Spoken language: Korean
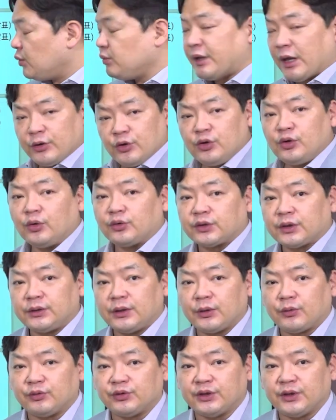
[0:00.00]
그럼 내년이 어떻게
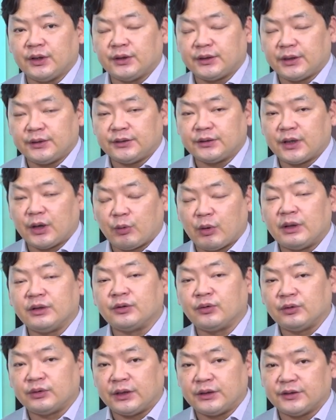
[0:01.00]
될 거냐라는 게
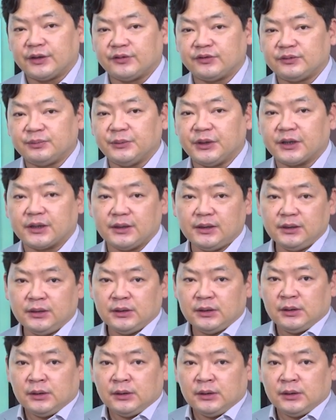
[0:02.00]
관건 아니겠습니까?